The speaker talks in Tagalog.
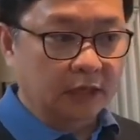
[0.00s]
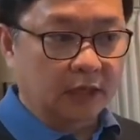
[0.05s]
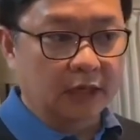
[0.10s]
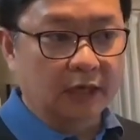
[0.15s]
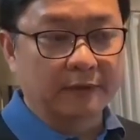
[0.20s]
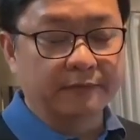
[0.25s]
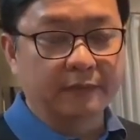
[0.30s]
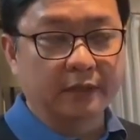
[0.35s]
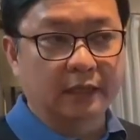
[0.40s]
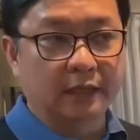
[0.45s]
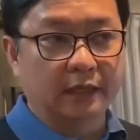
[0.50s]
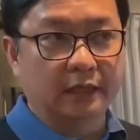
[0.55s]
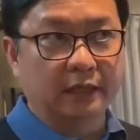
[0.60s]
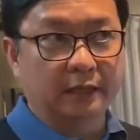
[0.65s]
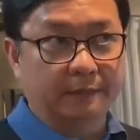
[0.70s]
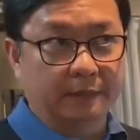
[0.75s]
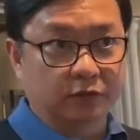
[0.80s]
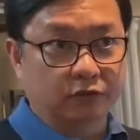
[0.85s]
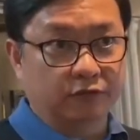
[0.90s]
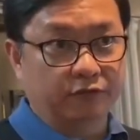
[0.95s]
alam nila
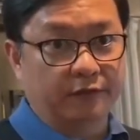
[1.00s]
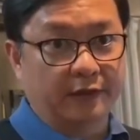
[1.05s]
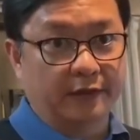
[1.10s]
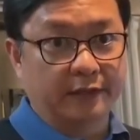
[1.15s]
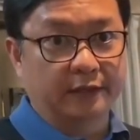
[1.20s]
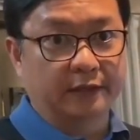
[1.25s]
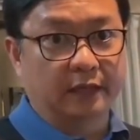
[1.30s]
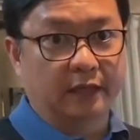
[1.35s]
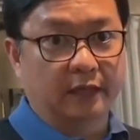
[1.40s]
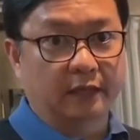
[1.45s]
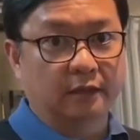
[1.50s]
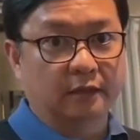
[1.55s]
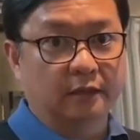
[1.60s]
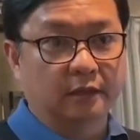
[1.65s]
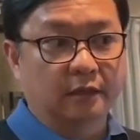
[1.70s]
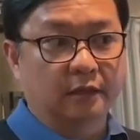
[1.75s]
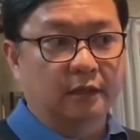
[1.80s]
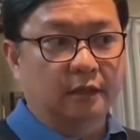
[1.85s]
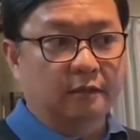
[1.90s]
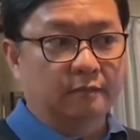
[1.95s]
hindi pa to final
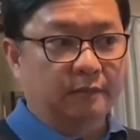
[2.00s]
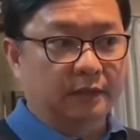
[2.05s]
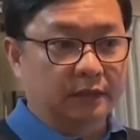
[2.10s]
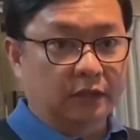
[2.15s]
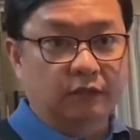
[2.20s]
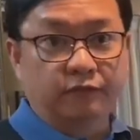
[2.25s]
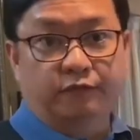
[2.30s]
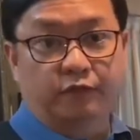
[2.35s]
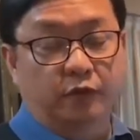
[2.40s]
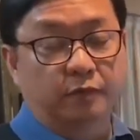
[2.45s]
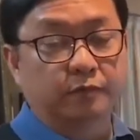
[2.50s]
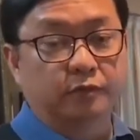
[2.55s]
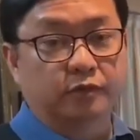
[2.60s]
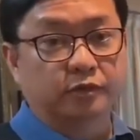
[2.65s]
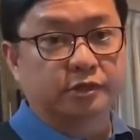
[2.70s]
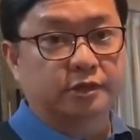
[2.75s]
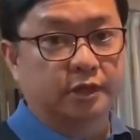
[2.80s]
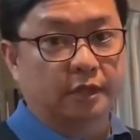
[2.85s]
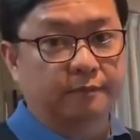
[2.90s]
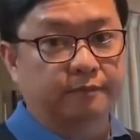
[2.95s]
but informed
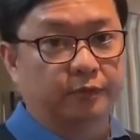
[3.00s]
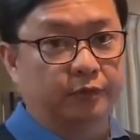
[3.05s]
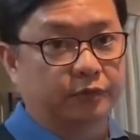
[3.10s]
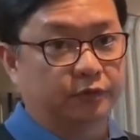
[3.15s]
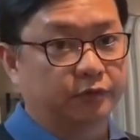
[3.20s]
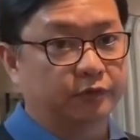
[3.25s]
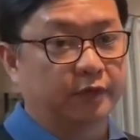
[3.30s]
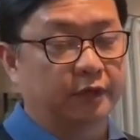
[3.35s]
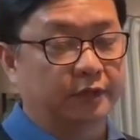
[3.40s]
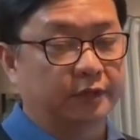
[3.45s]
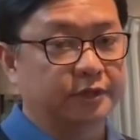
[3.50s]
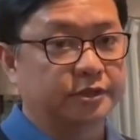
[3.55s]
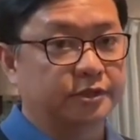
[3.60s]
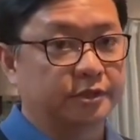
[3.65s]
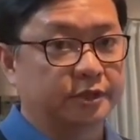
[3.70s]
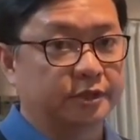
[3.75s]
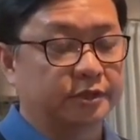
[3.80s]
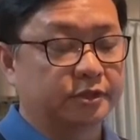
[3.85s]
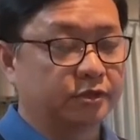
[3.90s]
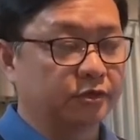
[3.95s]
consent po ito na
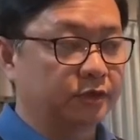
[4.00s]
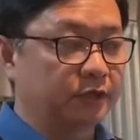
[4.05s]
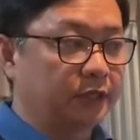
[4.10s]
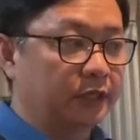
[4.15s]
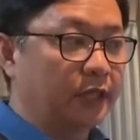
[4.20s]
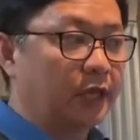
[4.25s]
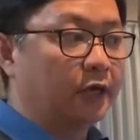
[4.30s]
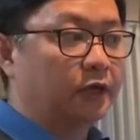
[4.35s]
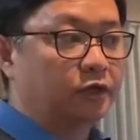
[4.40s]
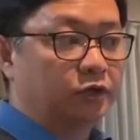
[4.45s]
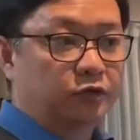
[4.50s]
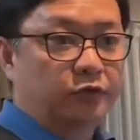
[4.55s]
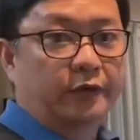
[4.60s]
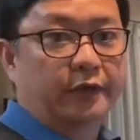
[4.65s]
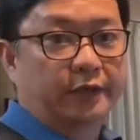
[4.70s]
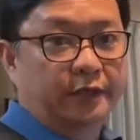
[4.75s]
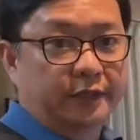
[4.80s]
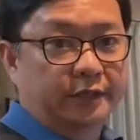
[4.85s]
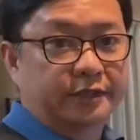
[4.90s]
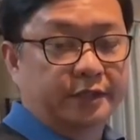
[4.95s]
research. So they are
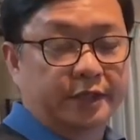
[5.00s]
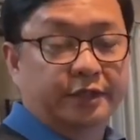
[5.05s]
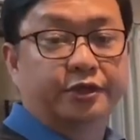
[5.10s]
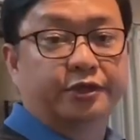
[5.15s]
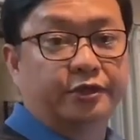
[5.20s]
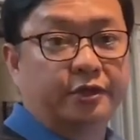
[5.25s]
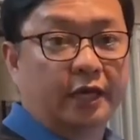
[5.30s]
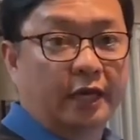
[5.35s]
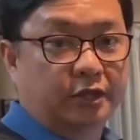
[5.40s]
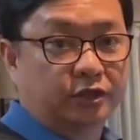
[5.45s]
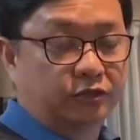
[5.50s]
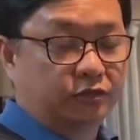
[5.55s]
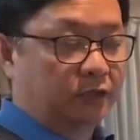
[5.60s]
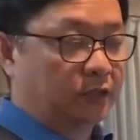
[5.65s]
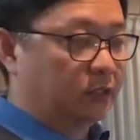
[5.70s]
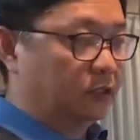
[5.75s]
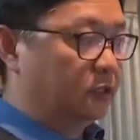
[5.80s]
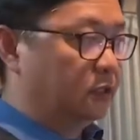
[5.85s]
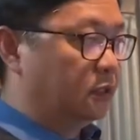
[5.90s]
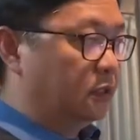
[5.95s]
doing this
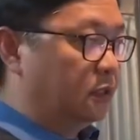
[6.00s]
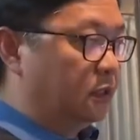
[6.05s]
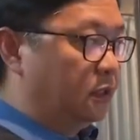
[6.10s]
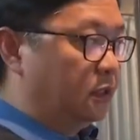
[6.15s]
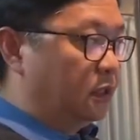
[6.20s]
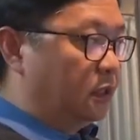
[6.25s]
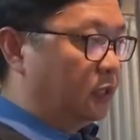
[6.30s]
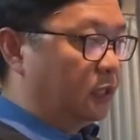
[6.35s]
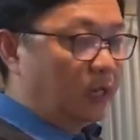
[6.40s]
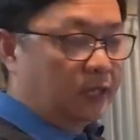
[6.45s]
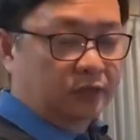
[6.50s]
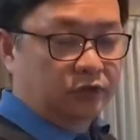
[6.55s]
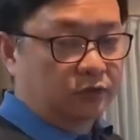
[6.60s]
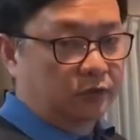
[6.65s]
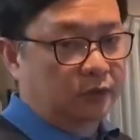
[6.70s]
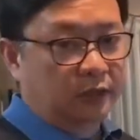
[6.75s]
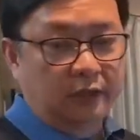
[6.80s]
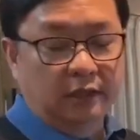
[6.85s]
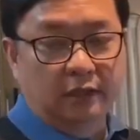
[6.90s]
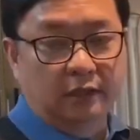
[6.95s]
internationally. And
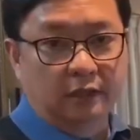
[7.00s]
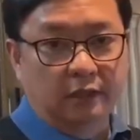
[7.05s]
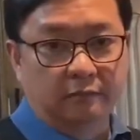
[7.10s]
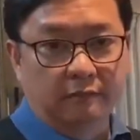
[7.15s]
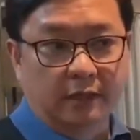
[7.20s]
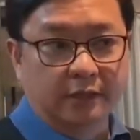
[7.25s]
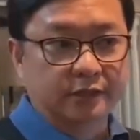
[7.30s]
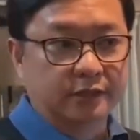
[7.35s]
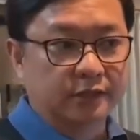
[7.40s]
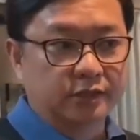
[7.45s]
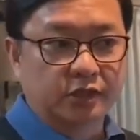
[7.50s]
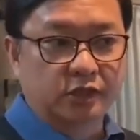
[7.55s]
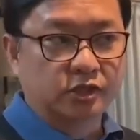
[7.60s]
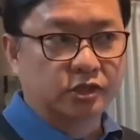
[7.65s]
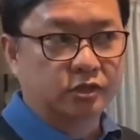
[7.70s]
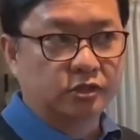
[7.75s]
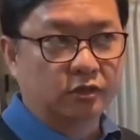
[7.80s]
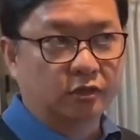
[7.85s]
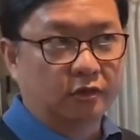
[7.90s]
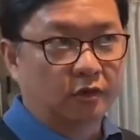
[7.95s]
actually, in my
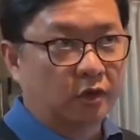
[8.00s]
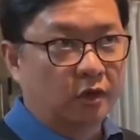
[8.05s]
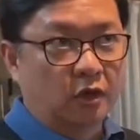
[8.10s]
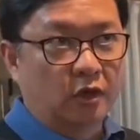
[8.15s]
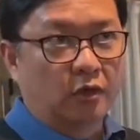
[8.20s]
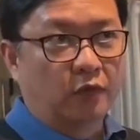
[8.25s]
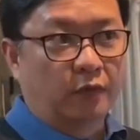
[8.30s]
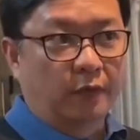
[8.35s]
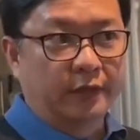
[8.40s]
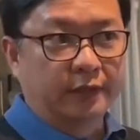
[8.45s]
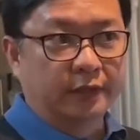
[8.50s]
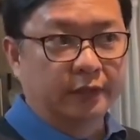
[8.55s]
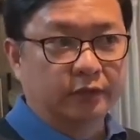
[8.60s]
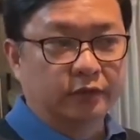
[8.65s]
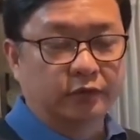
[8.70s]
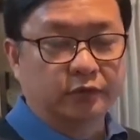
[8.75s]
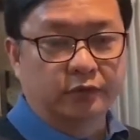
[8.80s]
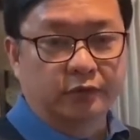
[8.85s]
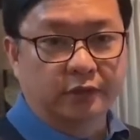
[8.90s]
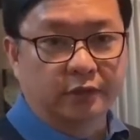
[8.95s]
suggestion, why
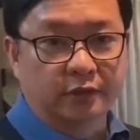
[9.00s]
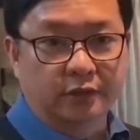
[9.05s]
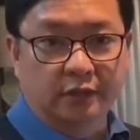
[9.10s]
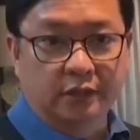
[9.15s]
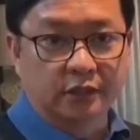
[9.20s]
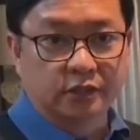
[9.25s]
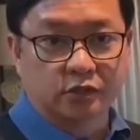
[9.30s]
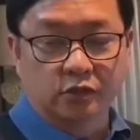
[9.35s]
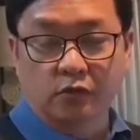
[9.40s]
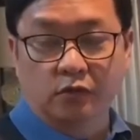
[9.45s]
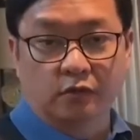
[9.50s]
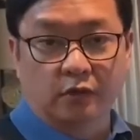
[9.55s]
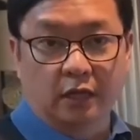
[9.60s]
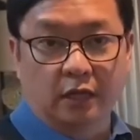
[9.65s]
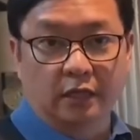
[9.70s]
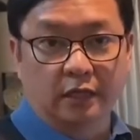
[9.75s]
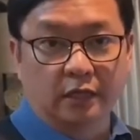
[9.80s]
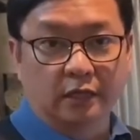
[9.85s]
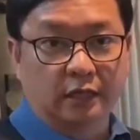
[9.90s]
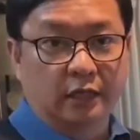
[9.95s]
not do this
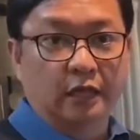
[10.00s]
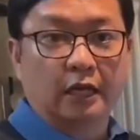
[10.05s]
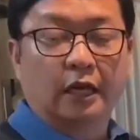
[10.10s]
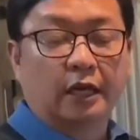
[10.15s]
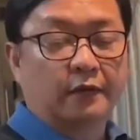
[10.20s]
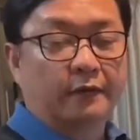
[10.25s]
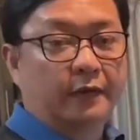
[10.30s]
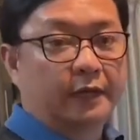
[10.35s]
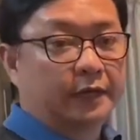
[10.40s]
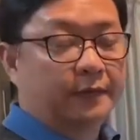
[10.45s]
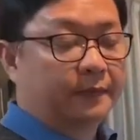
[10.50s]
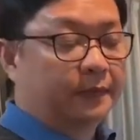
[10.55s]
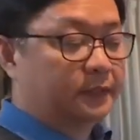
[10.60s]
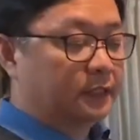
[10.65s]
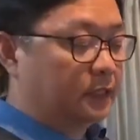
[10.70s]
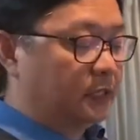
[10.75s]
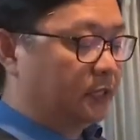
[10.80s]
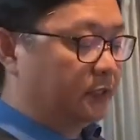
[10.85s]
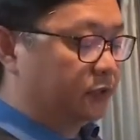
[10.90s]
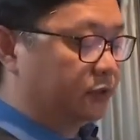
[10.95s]
locally? Ginagawa naman
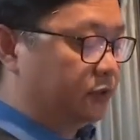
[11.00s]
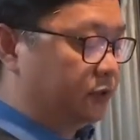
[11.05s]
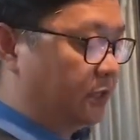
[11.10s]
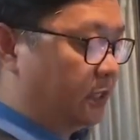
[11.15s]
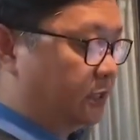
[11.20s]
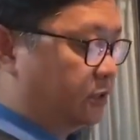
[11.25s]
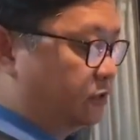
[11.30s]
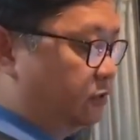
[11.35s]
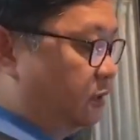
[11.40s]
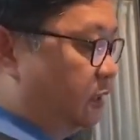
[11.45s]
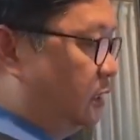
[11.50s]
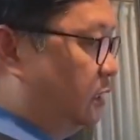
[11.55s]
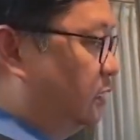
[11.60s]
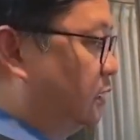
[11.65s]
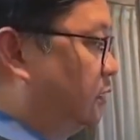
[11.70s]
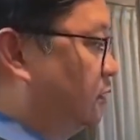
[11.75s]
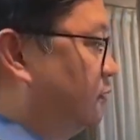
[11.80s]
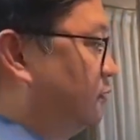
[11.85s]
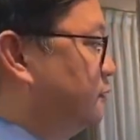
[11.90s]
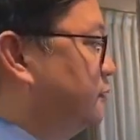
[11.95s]
nila
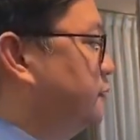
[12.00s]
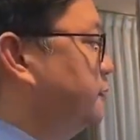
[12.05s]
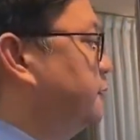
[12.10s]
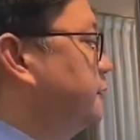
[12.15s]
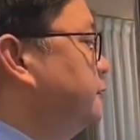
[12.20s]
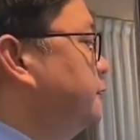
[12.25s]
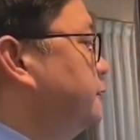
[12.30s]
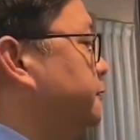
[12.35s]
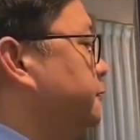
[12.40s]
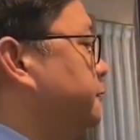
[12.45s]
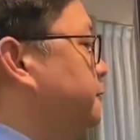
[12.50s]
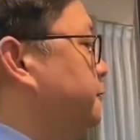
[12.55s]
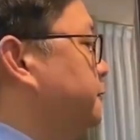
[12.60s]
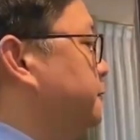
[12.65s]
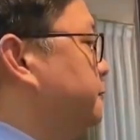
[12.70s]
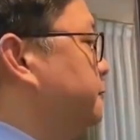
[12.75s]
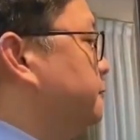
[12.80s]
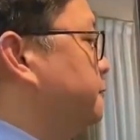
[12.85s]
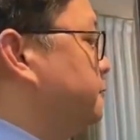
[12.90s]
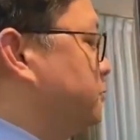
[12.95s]
internationally, no?
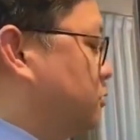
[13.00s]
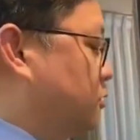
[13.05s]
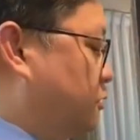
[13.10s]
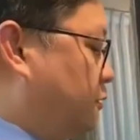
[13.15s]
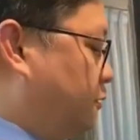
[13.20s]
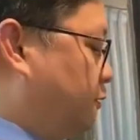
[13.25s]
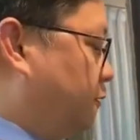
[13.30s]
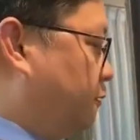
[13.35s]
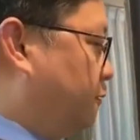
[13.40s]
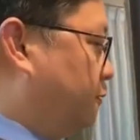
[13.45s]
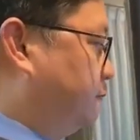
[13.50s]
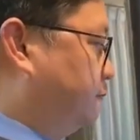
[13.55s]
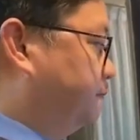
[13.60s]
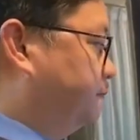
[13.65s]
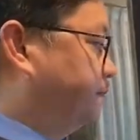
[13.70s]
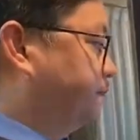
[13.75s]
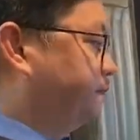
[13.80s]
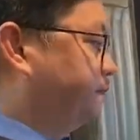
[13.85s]
So,